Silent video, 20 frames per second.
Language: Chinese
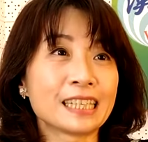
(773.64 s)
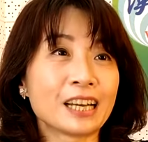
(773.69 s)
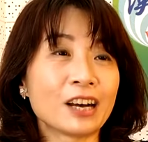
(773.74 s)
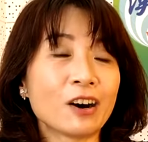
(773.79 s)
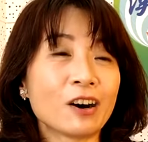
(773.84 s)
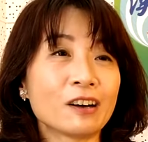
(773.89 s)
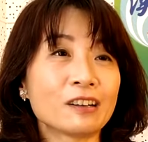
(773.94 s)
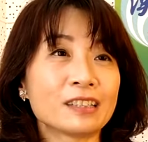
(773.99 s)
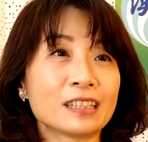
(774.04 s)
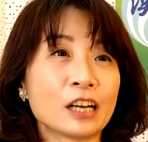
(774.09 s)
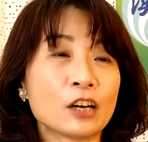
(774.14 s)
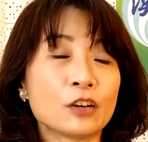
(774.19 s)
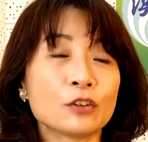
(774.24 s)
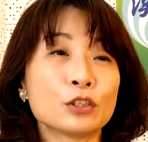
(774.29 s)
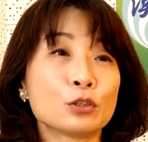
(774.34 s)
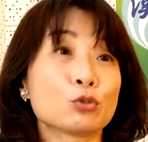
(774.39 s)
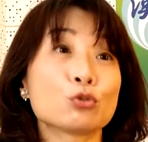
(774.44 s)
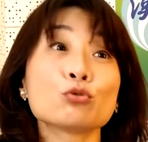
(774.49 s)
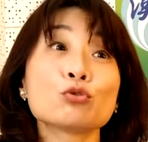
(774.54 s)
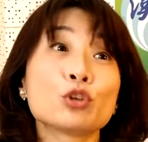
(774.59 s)
好，然后
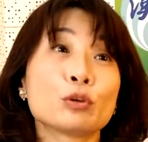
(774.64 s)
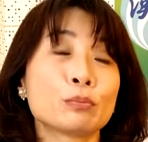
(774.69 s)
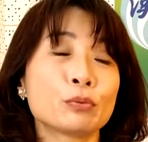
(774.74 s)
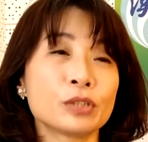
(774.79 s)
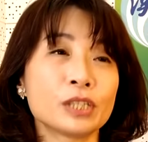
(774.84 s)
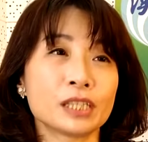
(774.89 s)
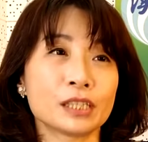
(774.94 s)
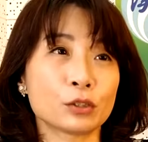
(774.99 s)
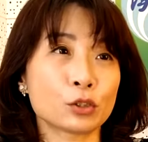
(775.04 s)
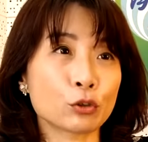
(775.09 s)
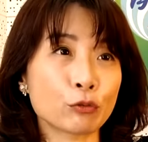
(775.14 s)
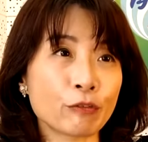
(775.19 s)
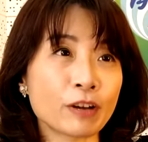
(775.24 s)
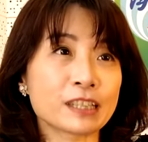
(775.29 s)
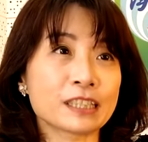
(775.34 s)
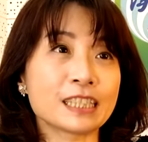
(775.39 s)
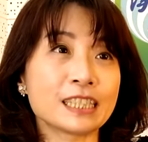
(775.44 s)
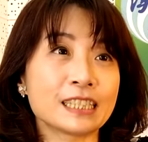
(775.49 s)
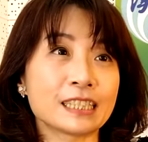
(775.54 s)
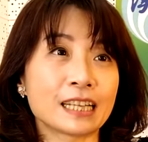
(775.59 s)
你数学不行就
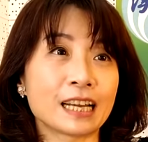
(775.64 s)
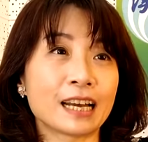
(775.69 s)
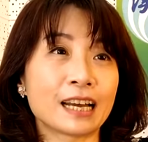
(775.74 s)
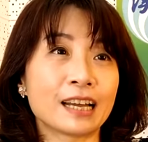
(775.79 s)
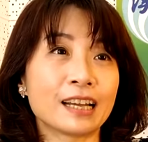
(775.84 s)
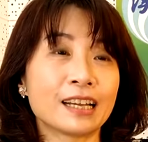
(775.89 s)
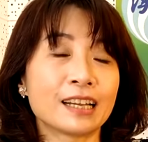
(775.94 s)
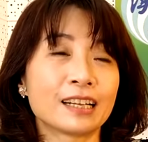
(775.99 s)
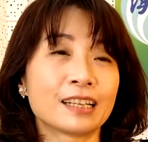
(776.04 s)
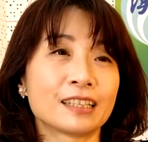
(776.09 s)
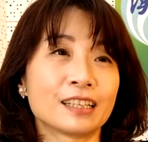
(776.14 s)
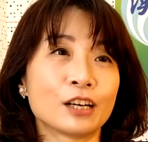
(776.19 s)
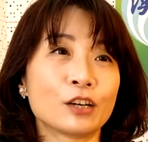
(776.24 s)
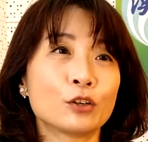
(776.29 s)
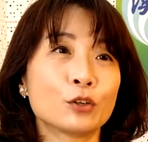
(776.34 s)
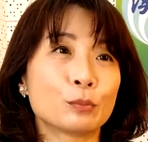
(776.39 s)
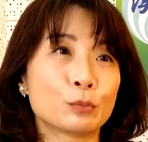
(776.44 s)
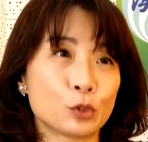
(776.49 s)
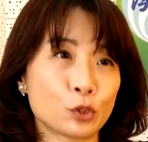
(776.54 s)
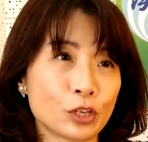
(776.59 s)
放弃它，然
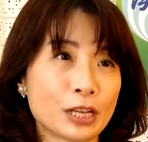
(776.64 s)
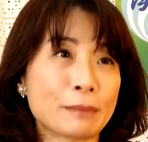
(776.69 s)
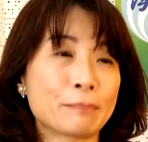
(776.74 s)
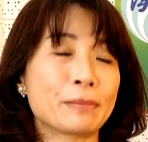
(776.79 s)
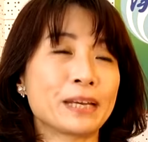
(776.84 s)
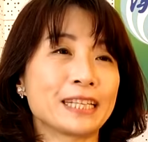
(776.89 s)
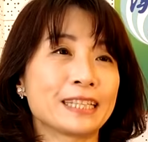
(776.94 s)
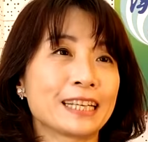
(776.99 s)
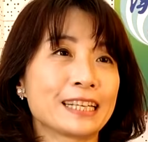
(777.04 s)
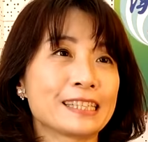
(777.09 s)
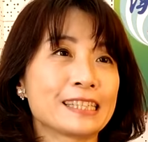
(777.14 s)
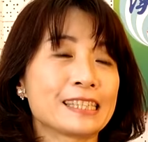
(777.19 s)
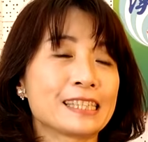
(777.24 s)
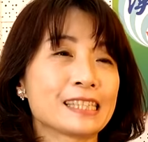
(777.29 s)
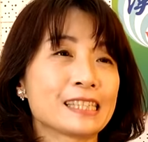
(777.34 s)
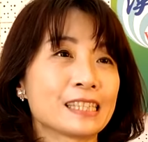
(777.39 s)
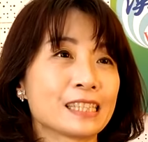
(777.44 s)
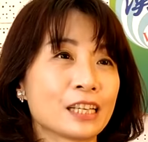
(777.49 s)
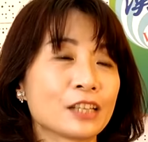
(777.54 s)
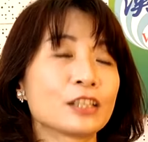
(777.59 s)
后我们就来背单
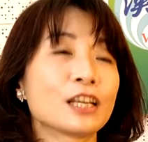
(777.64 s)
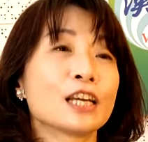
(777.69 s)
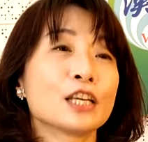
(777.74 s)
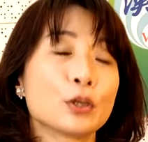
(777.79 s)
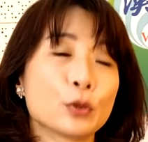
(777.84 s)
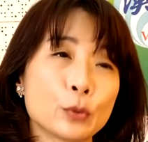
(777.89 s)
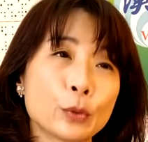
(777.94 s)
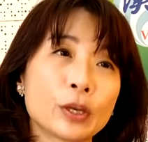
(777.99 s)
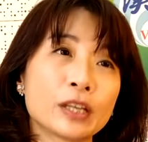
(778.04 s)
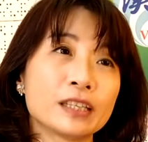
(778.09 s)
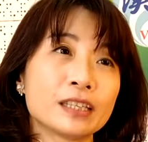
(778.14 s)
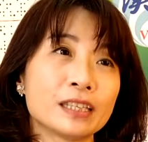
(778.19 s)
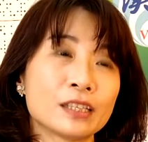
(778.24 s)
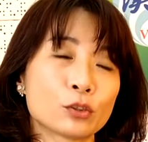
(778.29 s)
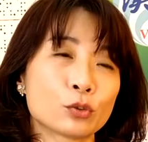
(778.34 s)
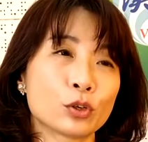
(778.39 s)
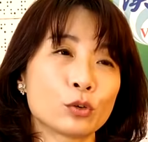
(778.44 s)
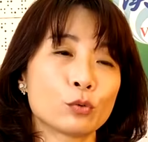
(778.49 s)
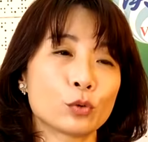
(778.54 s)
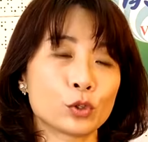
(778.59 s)
词，然后他也愿意，
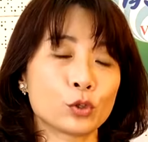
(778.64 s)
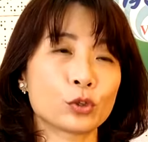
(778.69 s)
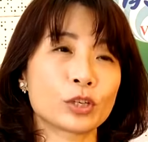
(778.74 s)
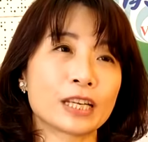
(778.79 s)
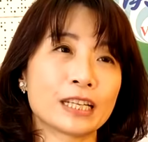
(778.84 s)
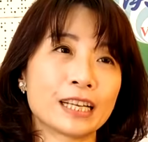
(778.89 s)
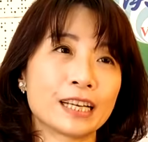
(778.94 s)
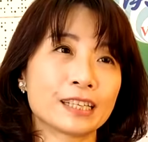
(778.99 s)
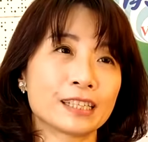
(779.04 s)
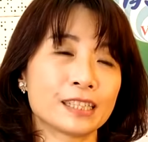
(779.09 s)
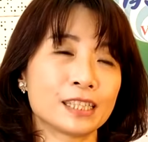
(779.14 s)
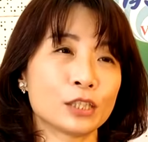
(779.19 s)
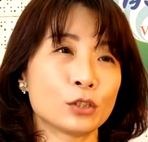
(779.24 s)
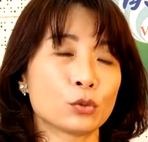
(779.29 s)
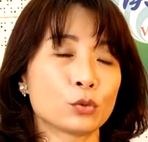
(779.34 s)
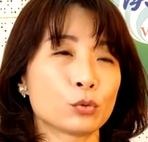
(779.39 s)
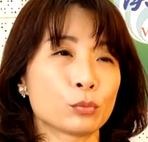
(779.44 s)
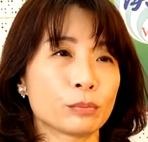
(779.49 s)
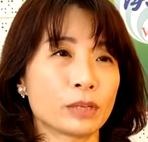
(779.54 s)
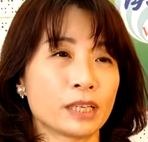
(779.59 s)
所以我就给他一个进
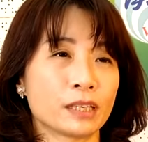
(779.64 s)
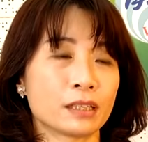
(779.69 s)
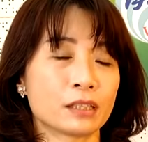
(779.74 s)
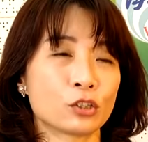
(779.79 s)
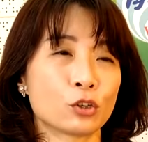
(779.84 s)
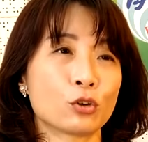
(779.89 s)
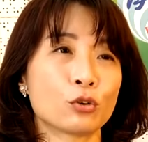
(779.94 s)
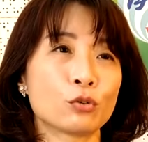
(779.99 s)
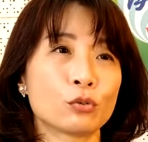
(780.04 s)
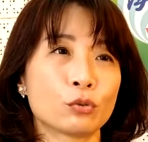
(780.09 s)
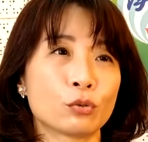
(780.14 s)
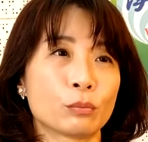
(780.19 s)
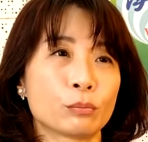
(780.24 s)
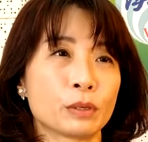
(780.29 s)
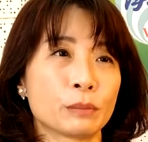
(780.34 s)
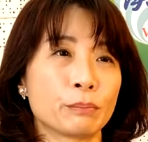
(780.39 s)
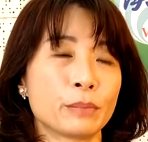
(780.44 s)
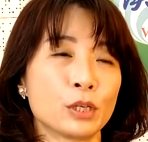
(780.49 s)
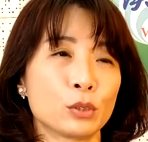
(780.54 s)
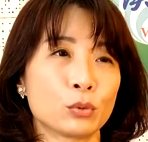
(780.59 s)
度，每周我
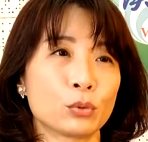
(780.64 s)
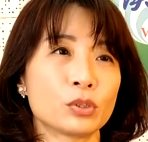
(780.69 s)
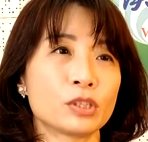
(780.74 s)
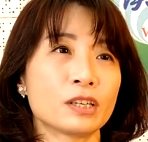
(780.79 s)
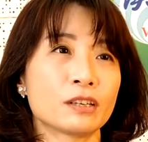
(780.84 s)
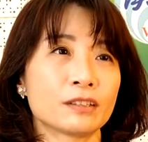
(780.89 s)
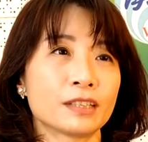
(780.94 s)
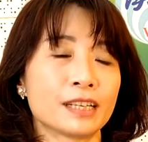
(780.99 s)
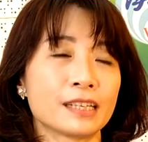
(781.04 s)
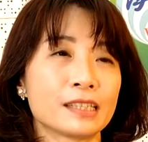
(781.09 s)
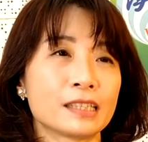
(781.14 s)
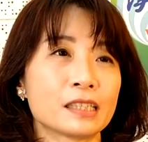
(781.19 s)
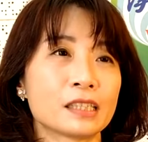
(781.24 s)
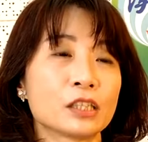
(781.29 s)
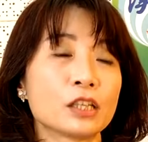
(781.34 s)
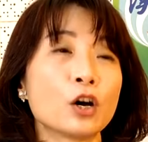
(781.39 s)
们背多少单词。